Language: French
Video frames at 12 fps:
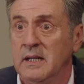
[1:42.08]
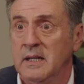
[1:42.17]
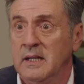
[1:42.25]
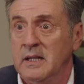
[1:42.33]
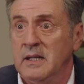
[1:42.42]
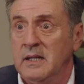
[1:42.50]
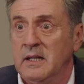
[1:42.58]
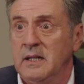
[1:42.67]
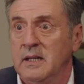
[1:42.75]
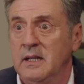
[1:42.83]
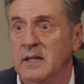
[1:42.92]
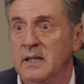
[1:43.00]
Elle aime tellement
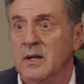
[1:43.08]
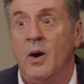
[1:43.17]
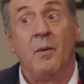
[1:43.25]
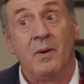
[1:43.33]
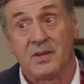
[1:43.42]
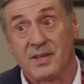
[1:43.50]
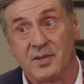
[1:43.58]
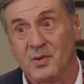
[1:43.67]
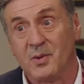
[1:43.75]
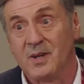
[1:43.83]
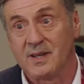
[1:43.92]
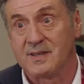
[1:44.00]
la vie. Oh, bah, c'est
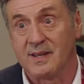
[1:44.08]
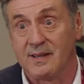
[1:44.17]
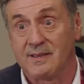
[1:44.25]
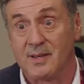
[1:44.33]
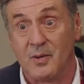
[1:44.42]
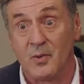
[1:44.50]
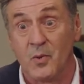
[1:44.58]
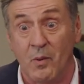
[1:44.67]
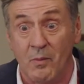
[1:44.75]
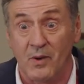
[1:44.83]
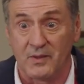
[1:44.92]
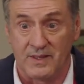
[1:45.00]
sûr, hein, c'est une
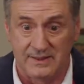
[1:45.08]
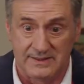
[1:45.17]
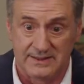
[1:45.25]
gourmande. Hein.